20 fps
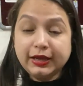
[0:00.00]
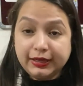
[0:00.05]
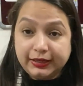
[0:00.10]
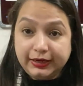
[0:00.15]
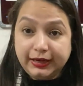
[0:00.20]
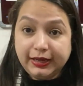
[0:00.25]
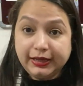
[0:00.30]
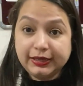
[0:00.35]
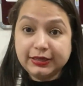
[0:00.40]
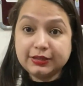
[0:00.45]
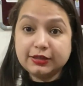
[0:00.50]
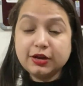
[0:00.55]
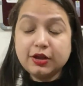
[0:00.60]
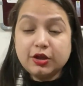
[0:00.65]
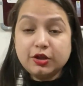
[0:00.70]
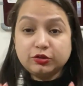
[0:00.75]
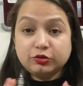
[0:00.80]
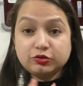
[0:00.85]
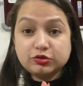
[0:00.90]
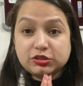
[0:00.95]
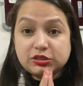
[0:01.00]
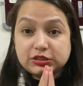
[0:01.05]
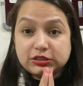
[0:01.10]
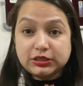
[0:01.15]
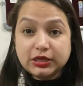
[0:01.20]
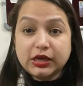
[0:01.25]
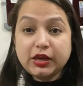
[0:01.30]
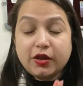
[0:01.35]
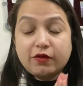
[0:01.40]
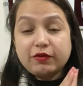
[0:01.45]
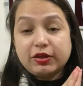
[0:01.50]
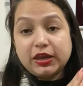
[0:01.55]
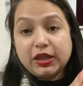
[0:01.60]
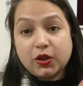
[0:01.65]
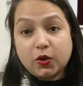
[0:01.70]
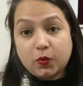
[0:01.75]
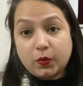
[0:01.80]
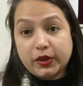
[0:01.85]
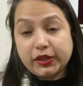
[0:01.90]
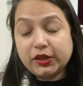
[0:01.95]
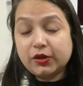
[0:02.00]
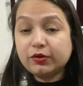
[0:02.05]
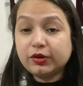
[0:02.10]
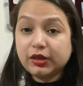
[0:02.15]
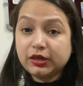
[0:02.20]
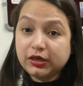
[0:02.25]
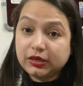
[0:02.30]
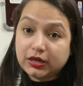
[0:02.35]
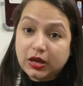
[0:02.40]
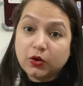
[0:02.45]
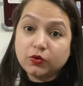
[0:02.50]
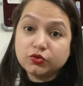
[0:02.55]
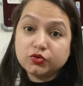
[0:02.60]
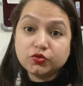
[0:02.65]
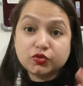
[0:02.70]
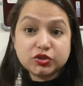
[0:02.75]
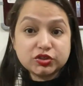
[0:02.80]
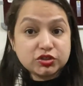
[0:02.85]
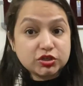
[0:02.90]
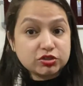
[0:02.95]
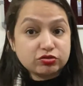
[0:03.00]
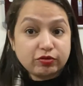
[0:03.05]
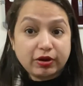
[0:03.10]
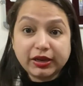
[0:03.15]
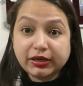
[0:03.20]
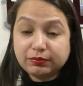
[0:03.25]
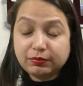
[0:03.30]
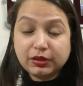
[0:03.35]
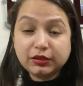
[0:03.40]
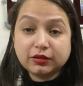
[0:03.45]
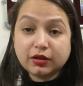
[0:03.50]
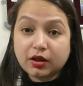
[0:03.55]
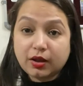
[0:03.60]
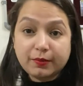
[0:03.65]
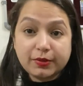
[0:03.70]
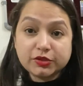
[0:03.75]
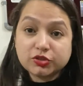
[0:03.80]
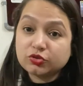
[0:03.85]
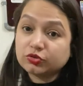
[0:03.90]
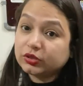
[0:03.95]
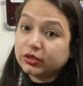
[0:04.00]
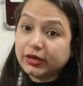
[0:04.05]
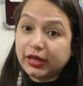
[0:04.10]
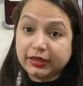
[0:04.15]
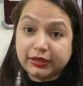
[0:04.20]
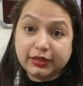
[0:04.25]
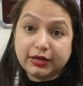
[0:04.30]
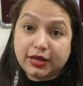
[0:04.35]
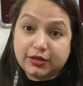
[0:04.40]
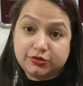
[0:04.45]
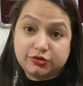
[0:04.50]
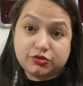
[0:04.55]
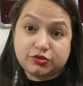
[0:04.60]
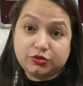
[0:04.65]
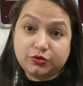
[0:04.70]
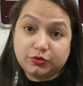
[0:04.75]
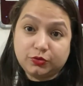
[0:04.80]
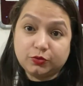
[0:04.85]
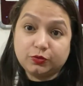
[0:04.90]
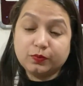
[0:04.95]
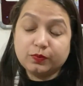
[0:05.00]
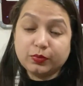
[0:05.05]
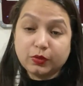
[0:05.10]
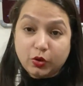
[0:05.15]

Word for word: राइट तो स्टिल यू एनी क्वेरी और एनी डाउट यू कैन जस्ट राइट मी इन द कमेंट सो दैट आई कैन आंसर यू